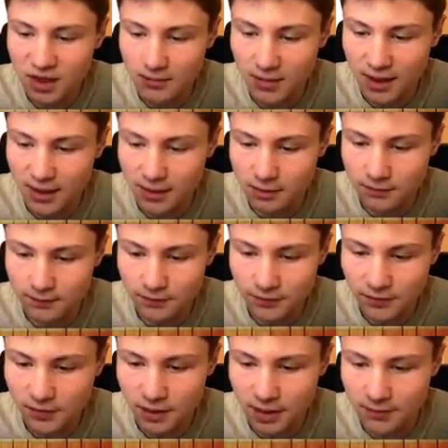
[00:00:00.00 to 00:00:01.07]
immerhin,
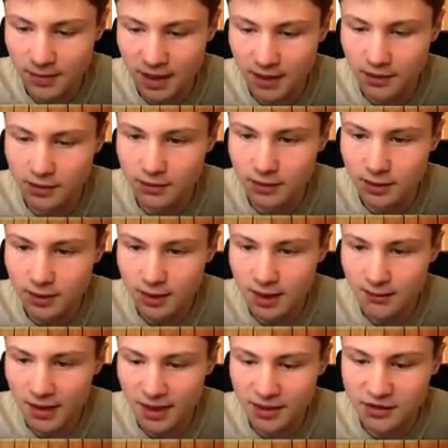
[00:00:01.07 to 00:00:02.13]
immerhin,
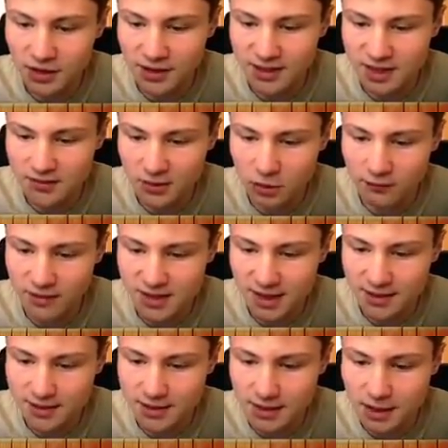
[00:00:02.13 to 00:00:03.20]
immerhin. So, jetzt erstmal gucken, was ich
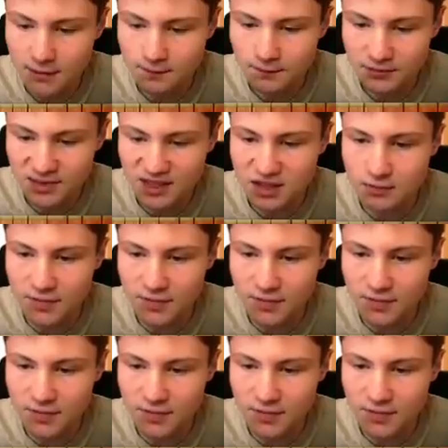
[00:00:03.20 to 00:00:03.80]
anziehe. Das